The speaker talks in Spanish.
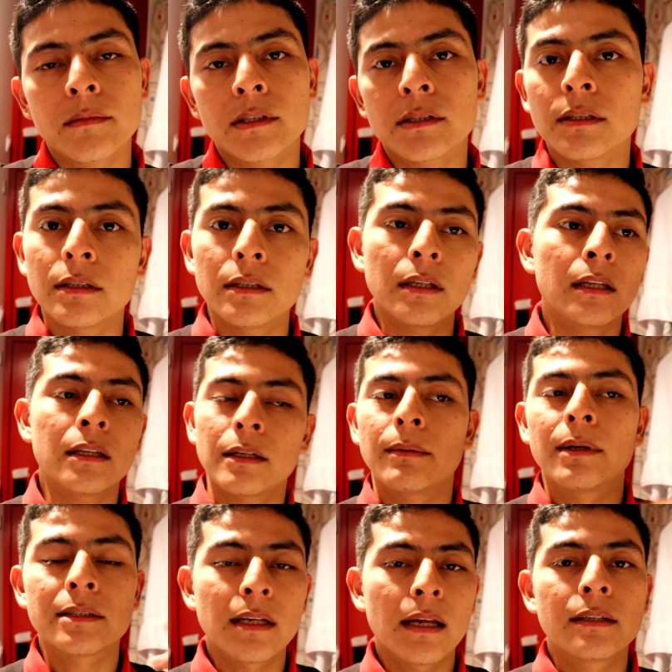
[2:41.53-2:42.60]
Si entre
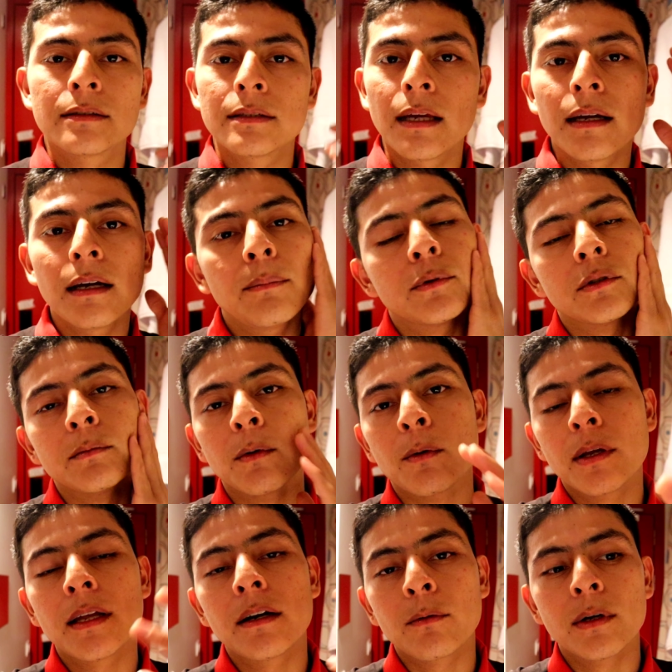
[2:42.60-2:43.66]
más likes tenga, pues me
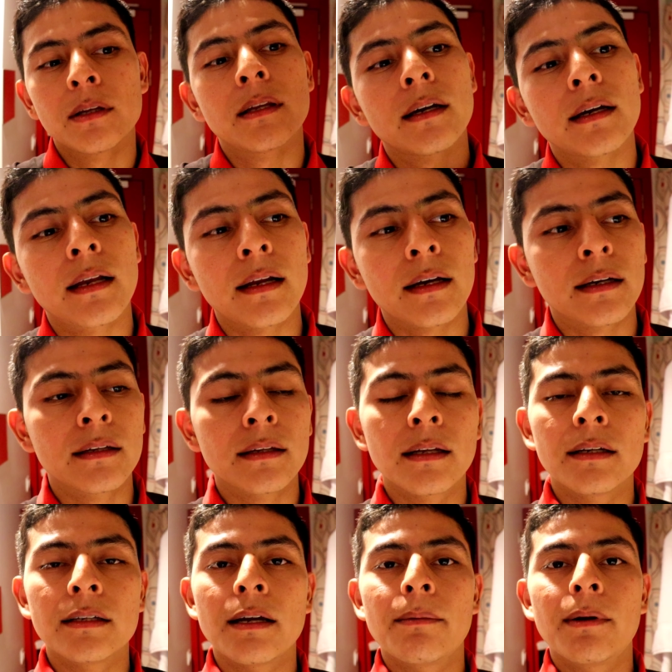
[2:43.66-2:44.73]
voy a dar cuenta que a la gente
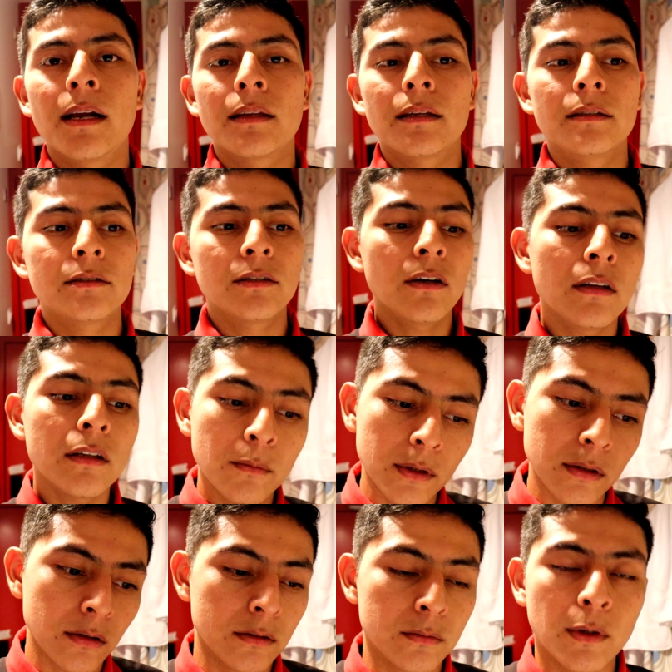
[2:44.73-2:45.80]
le llama la atención y
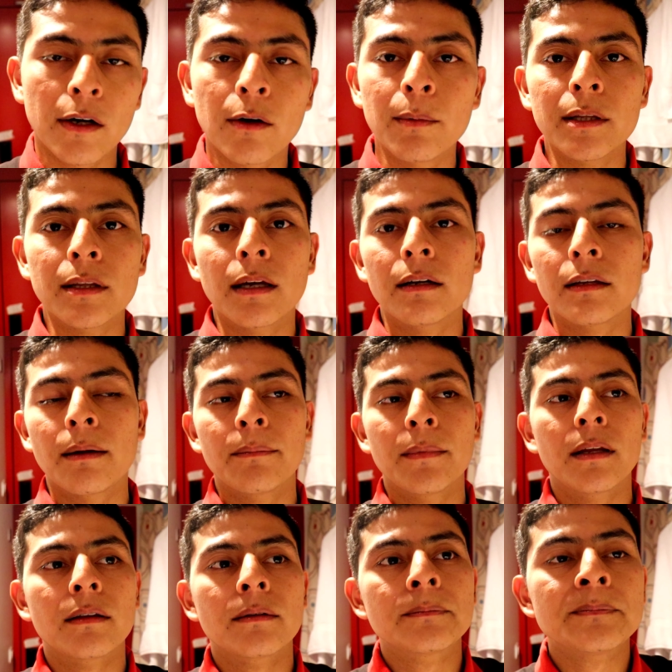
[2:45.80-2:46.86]
bueno, les voy a comentar
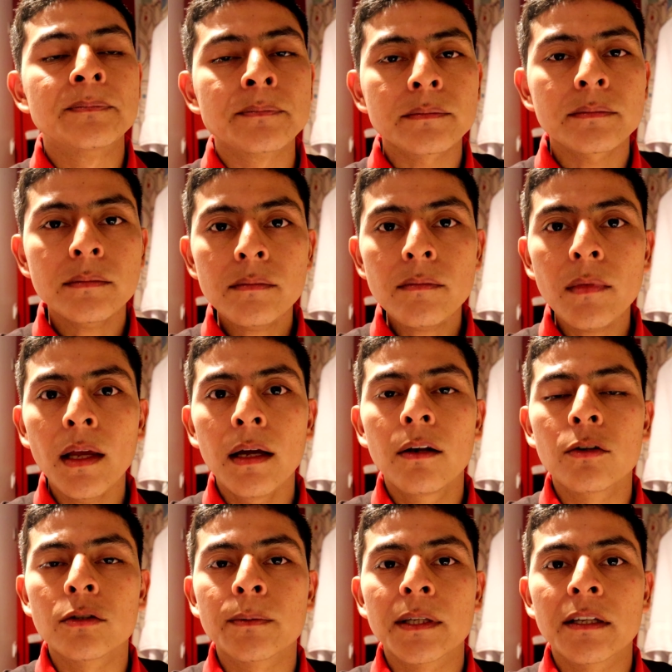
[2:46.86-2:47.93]
también
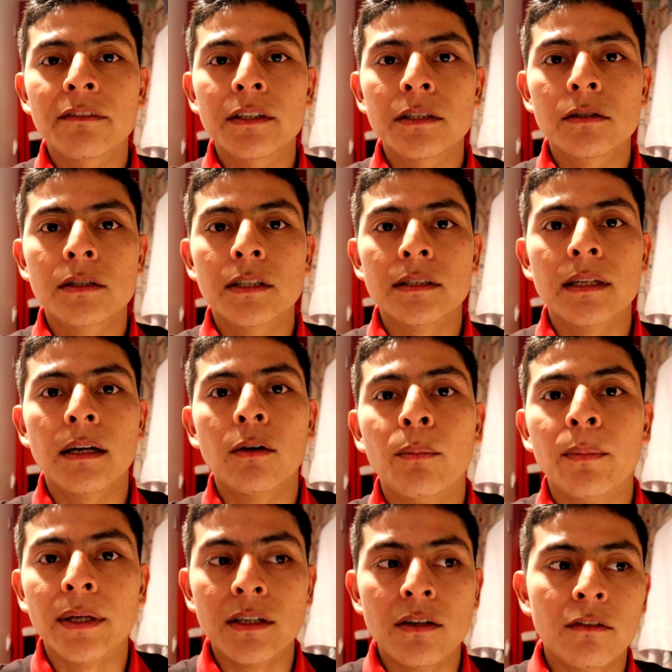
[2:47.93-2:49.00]
los beneficios que esta
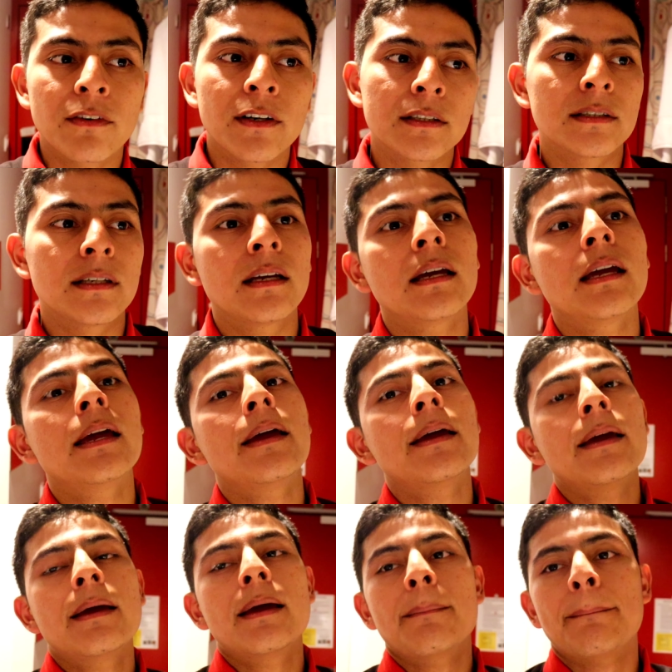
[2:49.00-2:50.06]
compañía ofrece
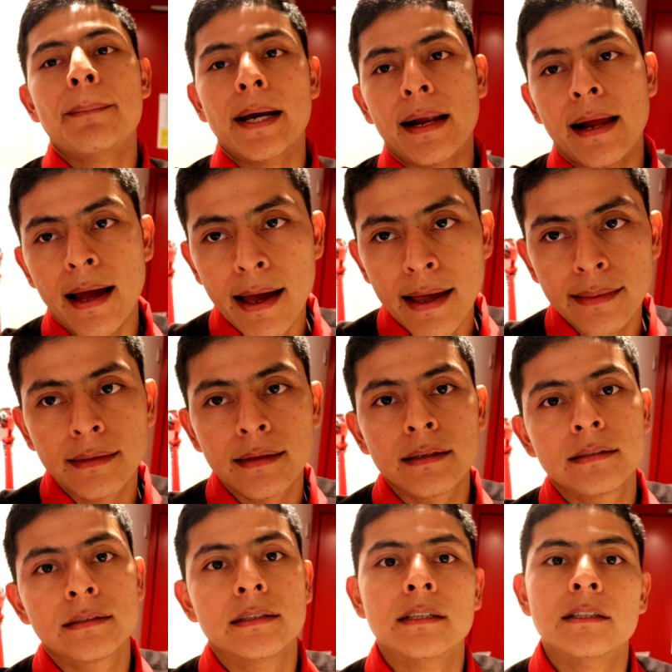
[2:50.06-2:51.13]
para
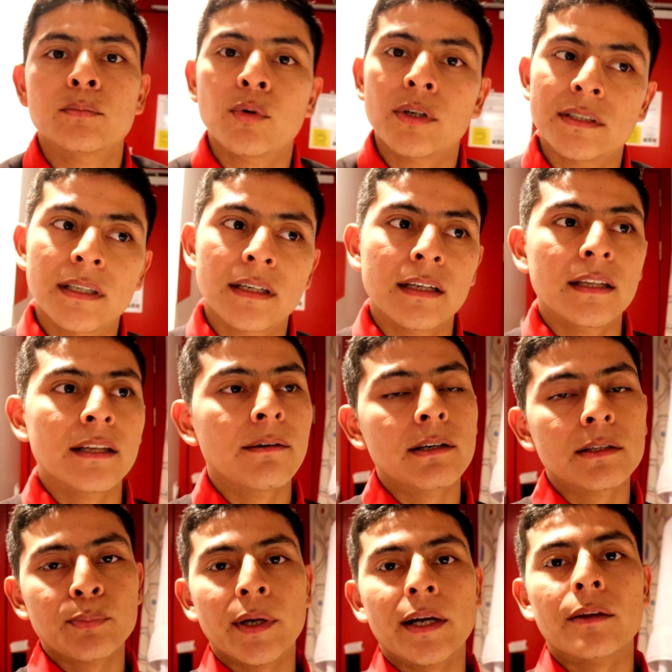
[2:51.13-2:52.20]
antes y después de que te
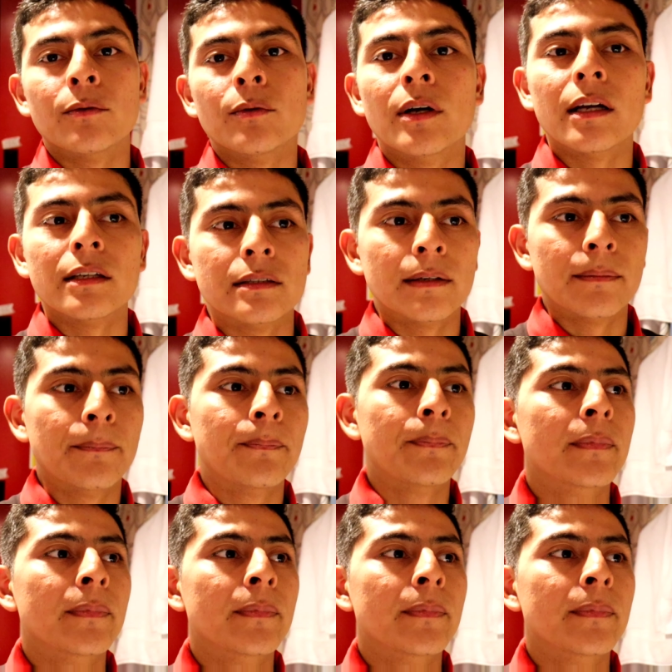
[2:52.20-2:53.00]
vas para tu casa.